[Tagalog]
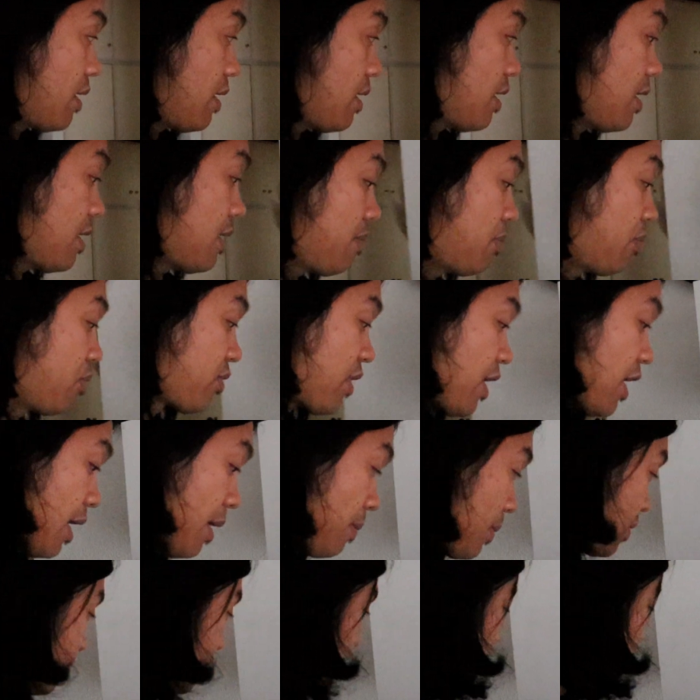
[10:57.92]
uh, punta
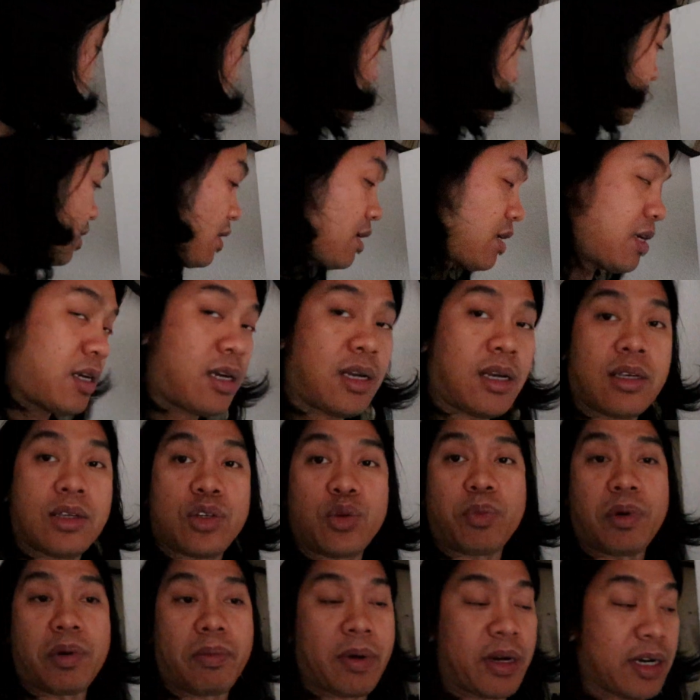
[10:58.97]
na kami dun sa
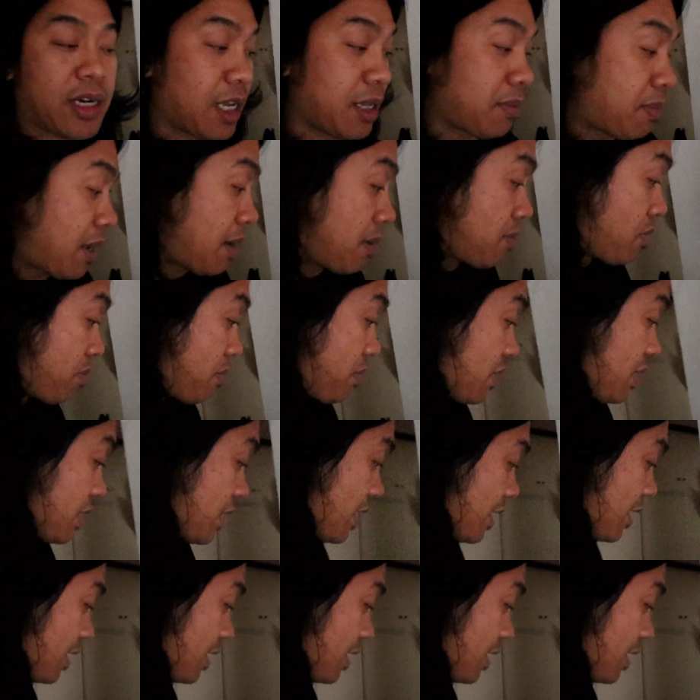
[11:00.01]
supermarket para bumili